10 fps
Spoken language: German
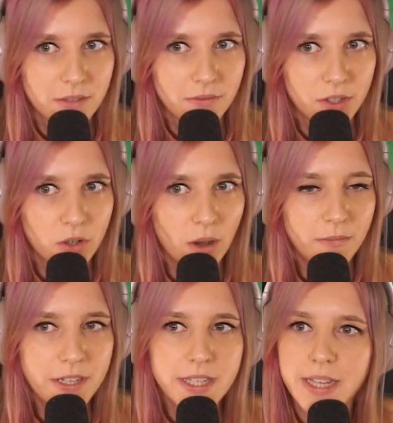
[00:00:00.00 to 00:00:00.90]
Wie kommen
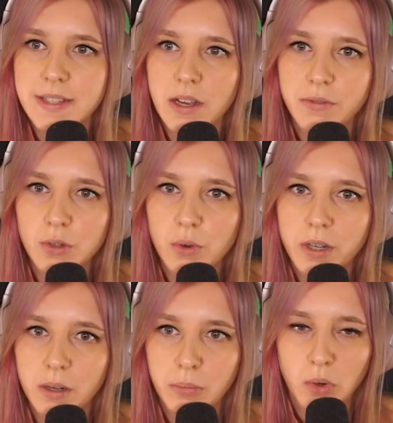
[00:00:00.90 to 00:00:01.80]
wir denn jetzt auf die
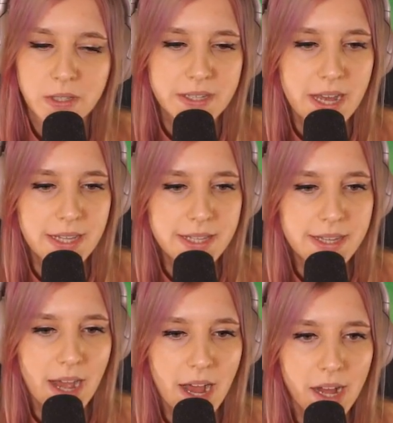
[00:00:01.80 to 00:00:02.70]
höhere
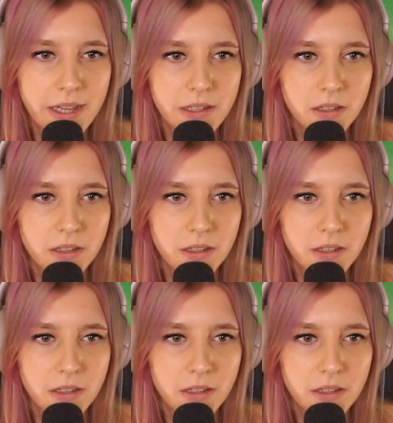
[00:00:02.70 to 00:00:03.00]
Prozentzahl?